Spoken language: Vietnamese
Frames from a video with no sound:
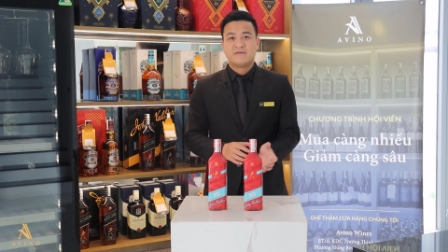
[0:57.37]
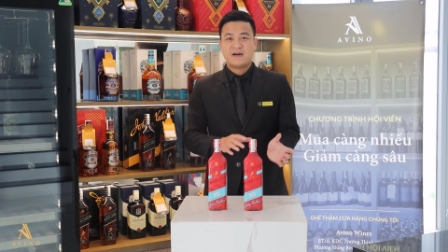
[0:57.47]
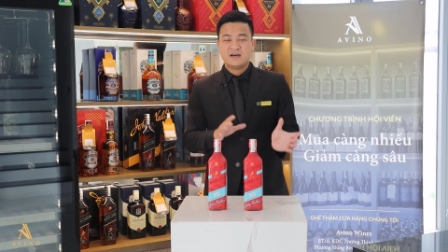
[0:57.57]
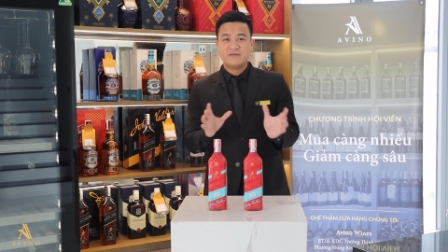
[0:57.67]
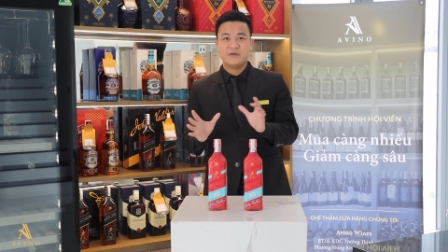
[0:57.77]

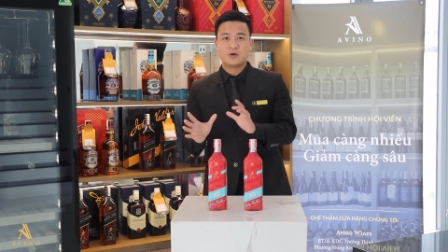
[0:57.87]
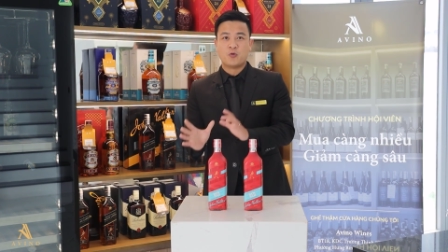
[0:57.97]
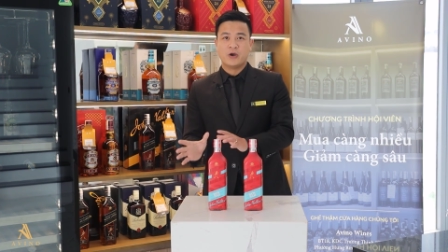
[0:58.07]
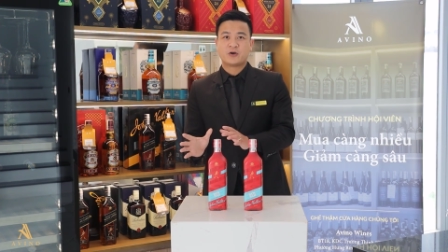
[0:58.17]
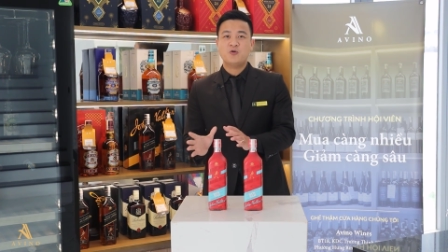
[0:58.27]
và vâng, hương vị
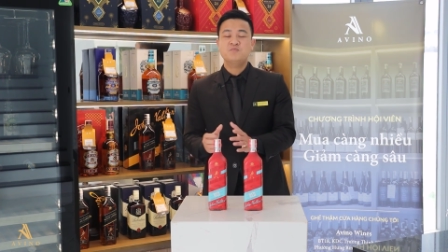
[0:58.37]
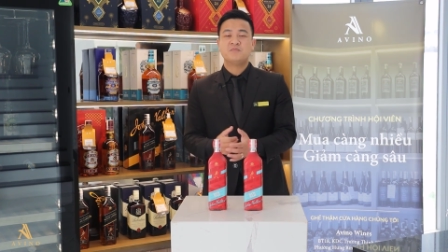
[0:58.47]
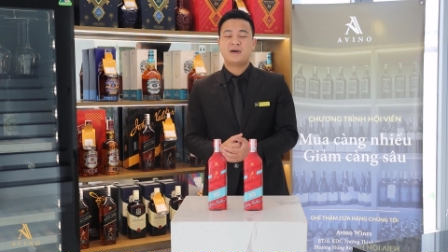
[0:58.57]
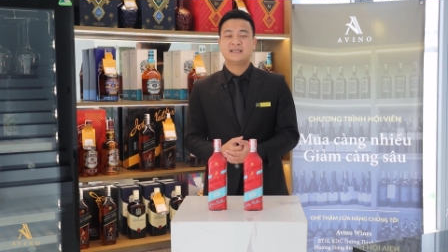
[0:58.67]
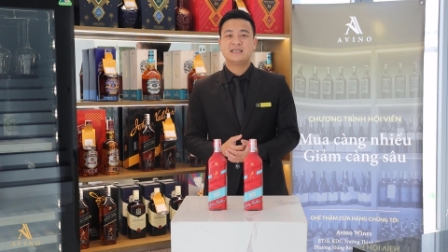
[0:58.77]
cuối cùng
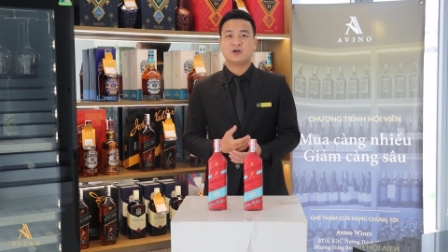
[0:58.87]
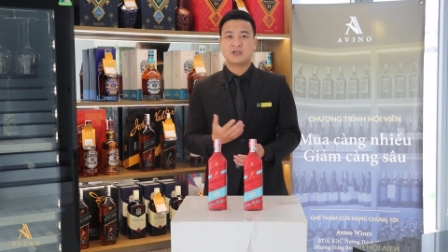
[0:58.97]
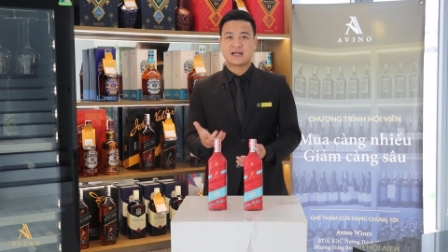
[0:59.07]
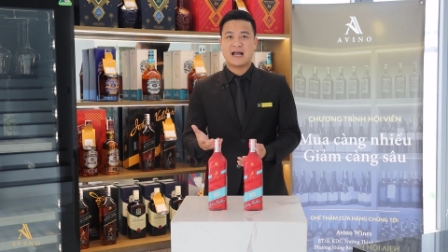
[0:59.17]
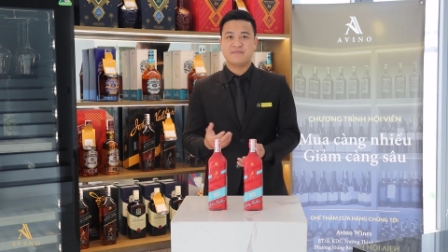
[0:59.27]
mà anh chị có
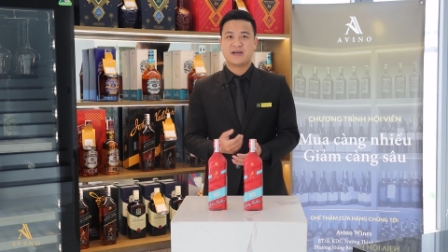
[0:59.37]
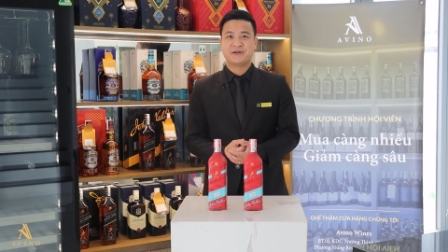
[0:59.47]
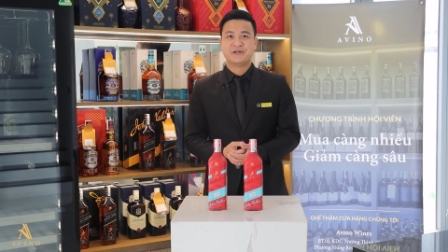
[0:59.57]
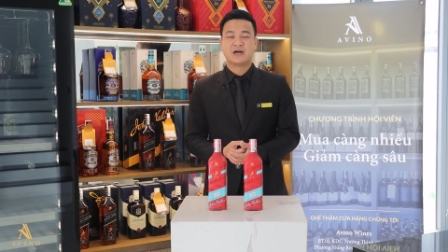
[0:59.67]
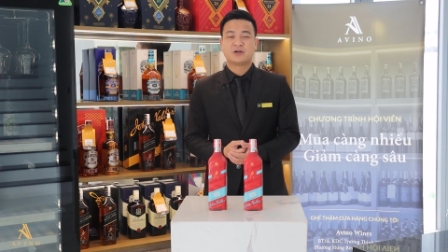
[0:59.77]
thể cảm
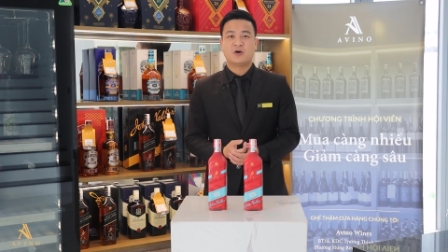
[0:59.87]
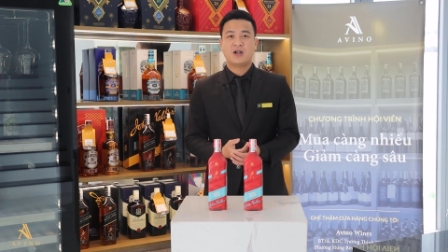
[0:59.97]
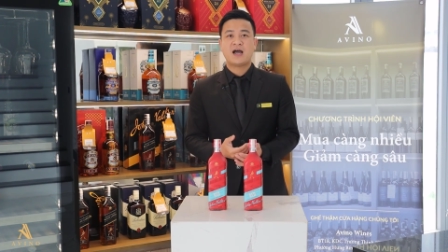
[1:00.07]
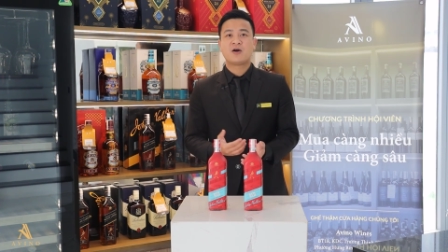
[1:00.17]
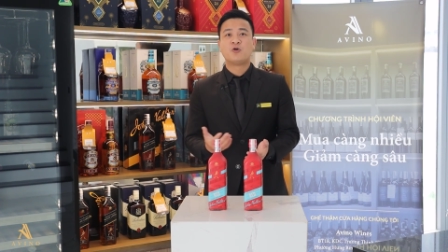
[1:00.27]
nhận được đó
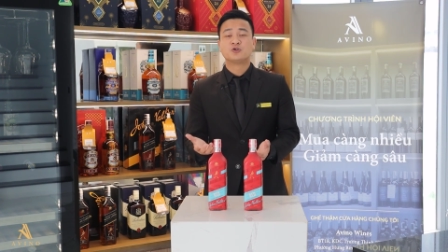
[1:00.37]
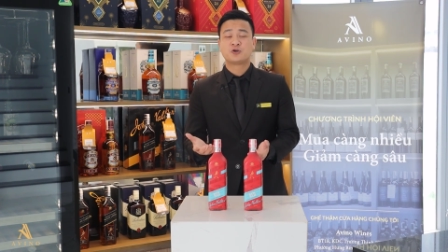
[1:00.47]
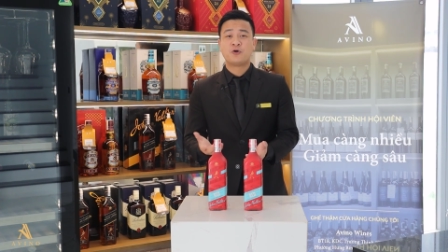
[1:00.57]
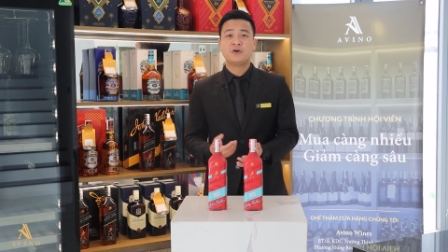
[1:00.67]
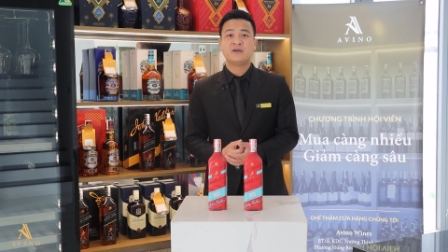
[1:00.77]
là gồ
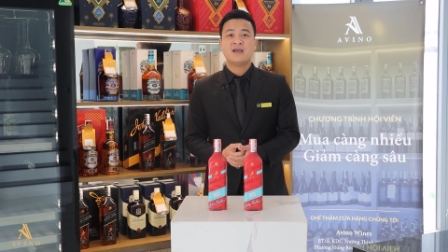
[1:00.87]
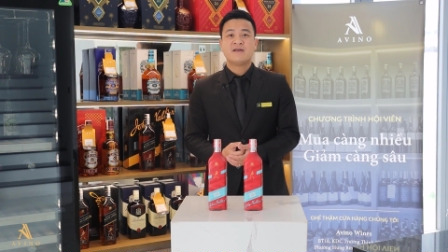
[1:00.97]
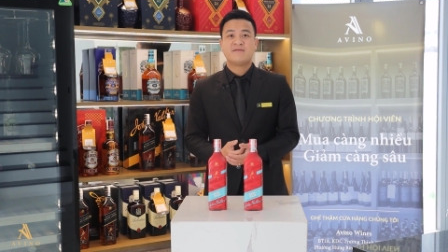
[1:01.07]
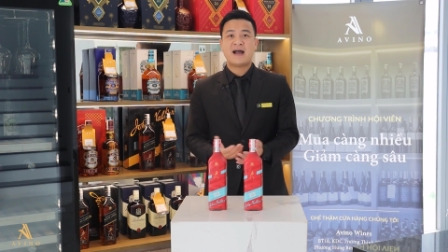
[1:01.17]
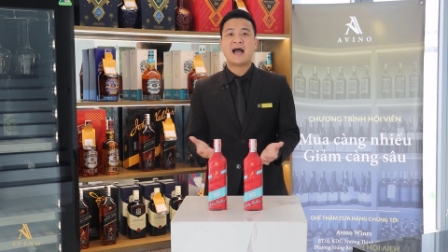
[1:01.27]
sôi
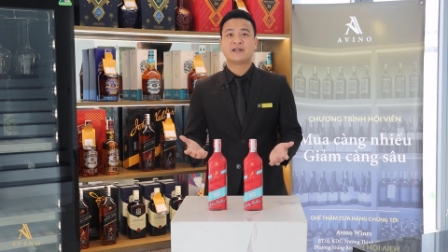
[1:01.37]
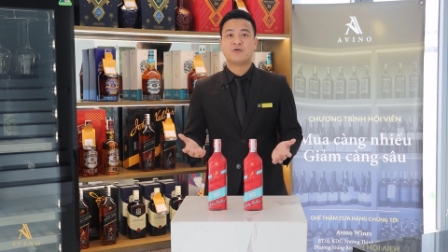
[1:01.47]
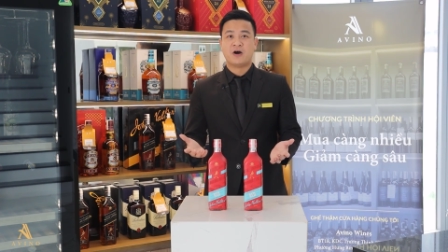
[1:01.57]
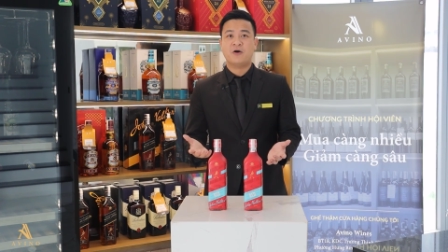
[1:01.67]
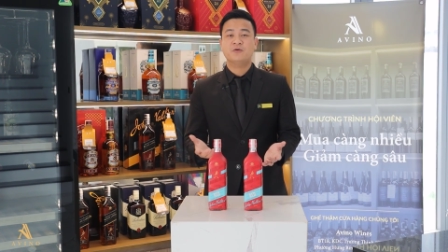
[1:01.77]
và hạt
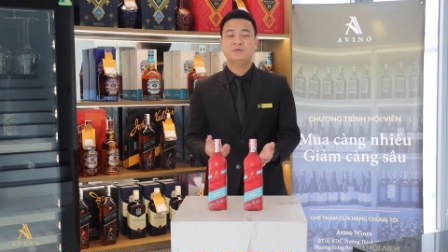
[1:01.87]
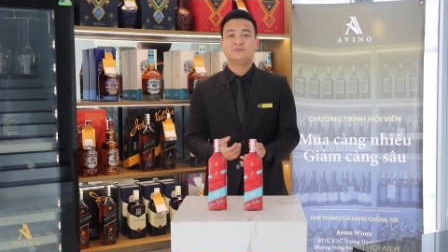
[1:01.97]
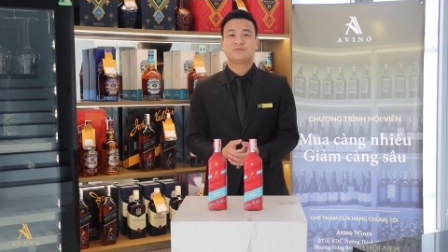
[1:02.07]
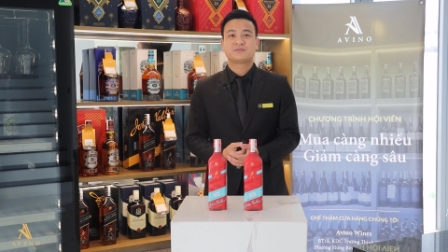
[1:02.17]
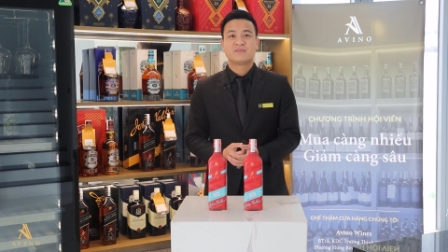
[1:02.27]
đậu khấu.
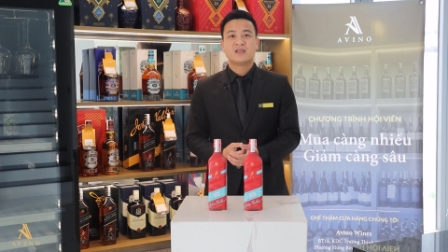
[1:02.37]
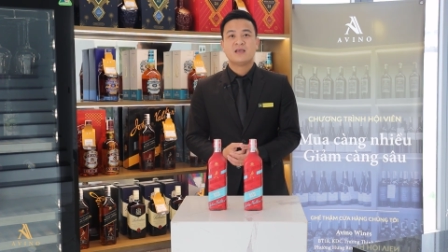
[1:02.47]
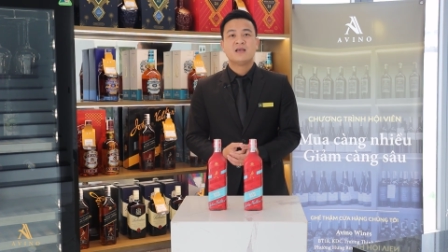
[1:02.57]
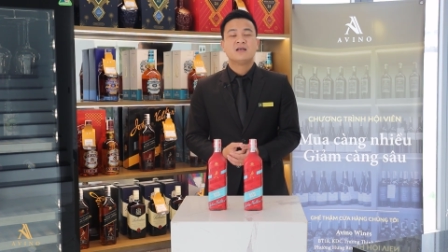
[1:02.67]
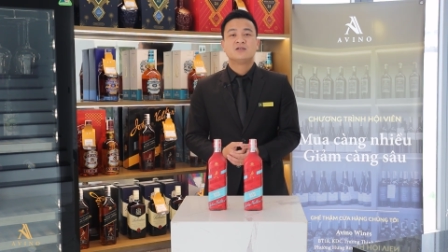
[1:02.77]

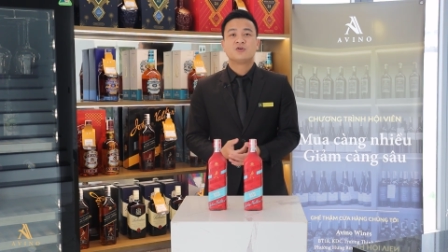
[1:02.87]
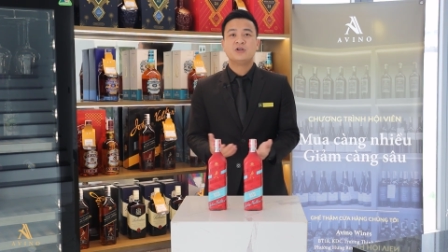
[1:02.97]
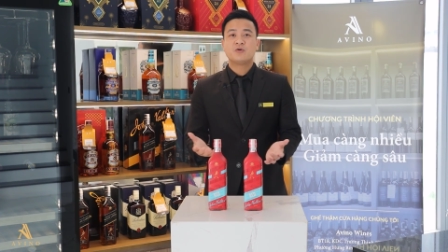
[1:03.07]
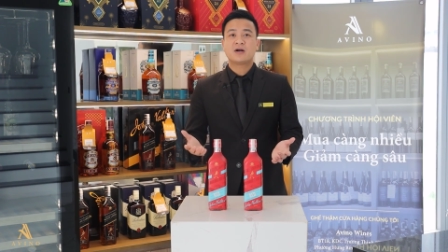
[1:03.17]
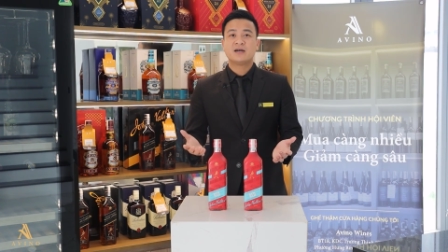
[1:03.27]

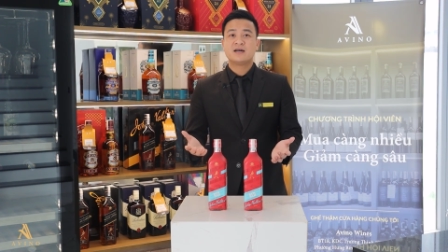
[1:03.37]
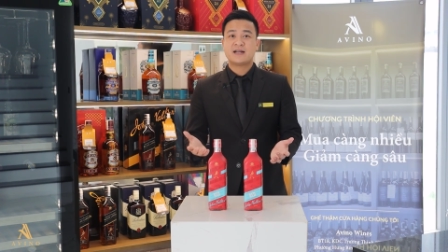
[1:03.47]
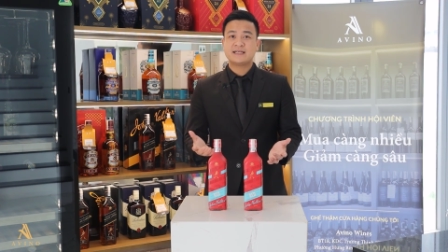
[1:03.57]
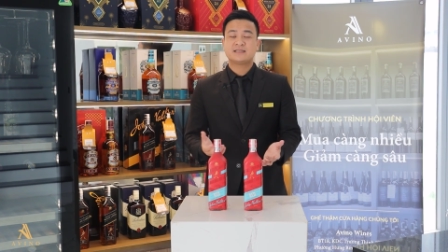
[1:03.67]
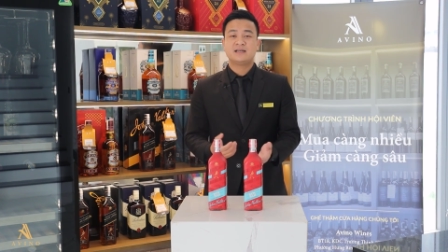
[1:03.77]
Johnny Walker Red